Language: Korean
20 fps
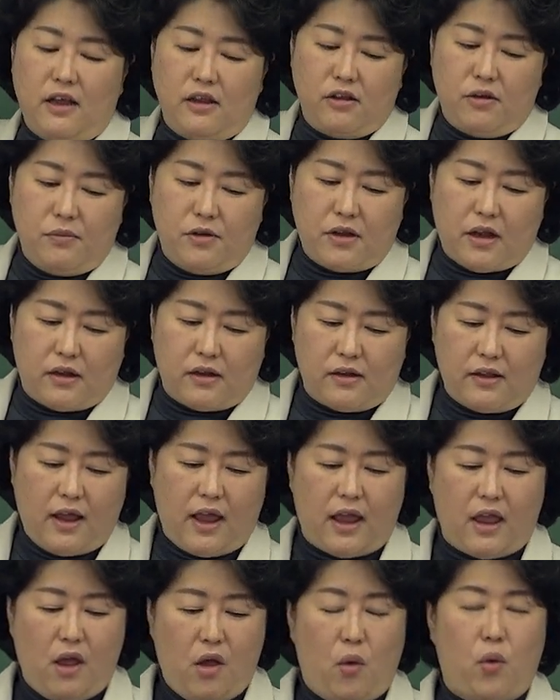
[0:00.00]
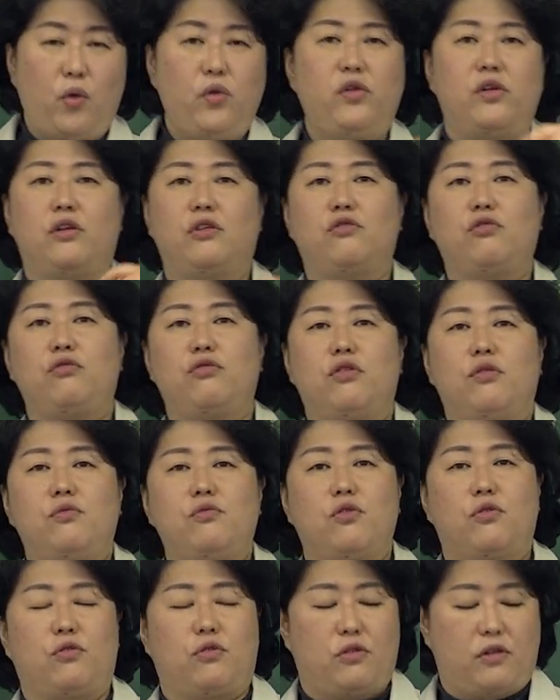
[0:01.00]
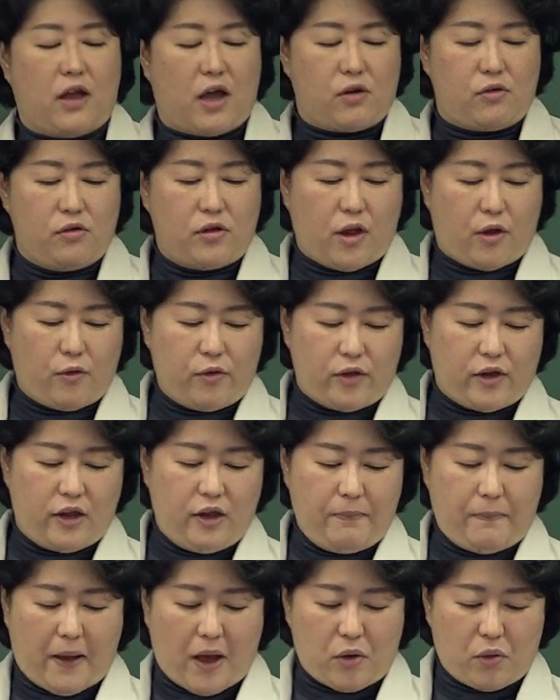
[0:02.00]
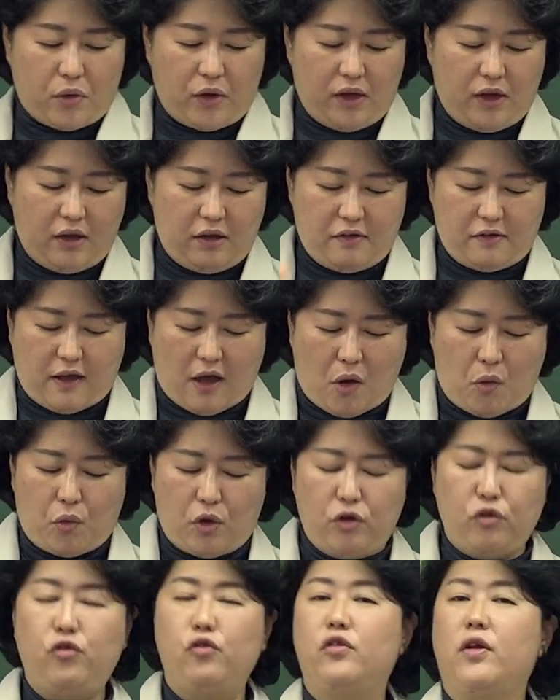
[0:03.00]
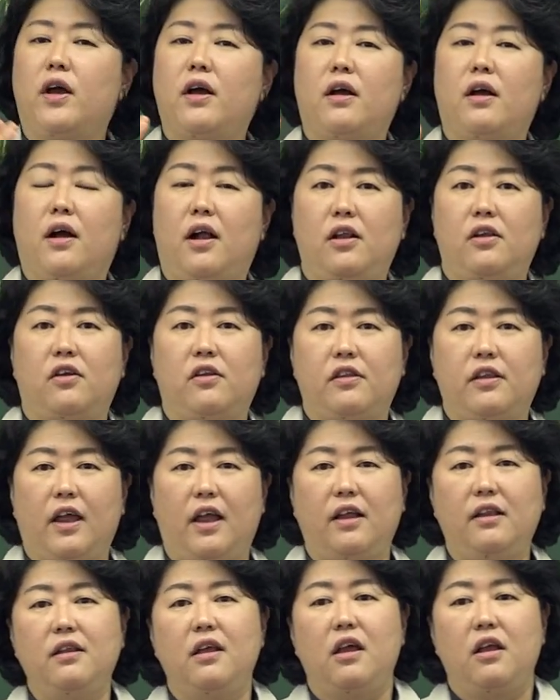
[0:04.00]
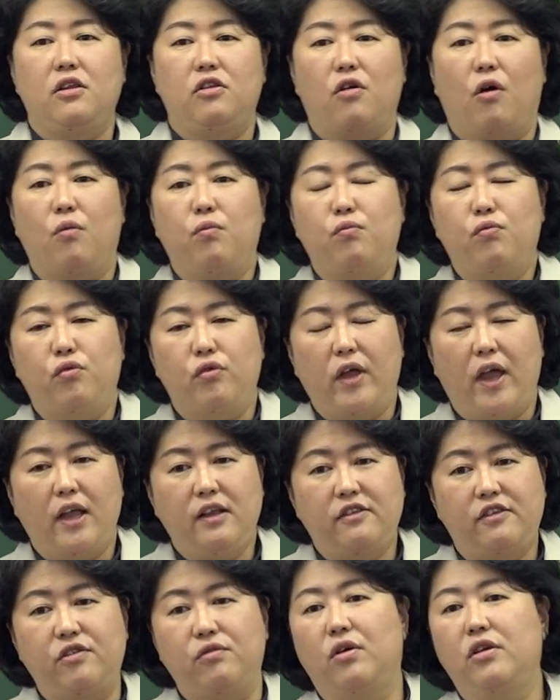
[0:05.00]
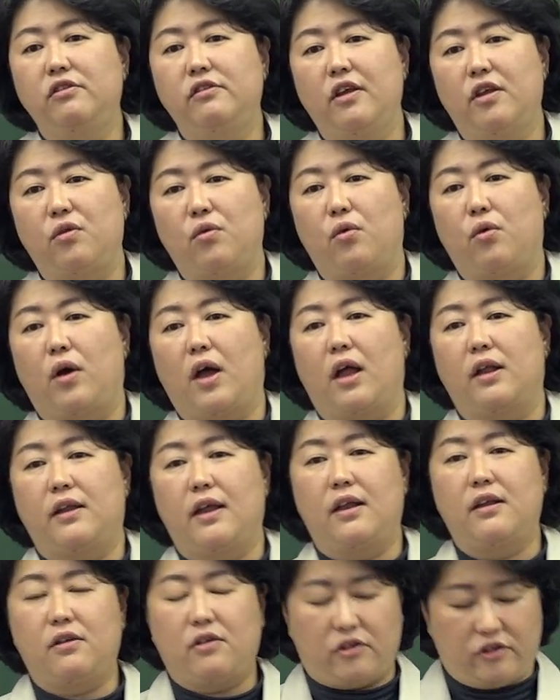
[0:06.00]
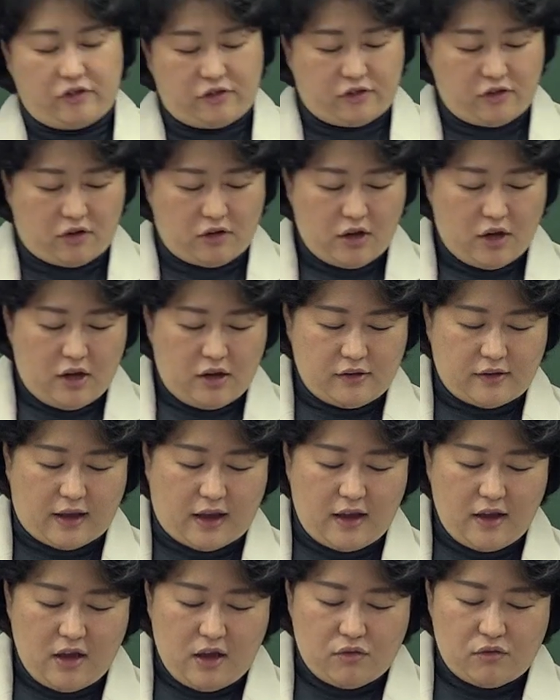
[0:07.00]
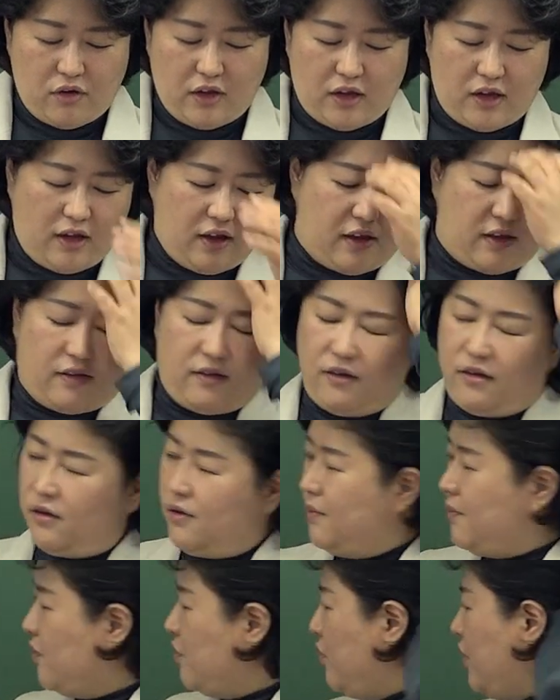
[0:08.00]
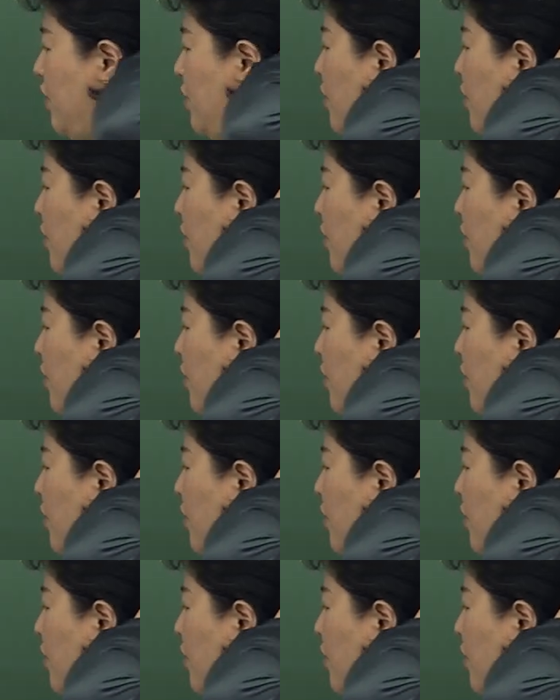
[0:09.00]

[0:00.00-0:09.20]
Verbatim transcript: 개념이 되는데 오늘 중점적으로 다룰 내용이 바로 이 자원순환과 관련된 정부의 지원 제도가 되는 것이죠. 자, 우리 지금 우리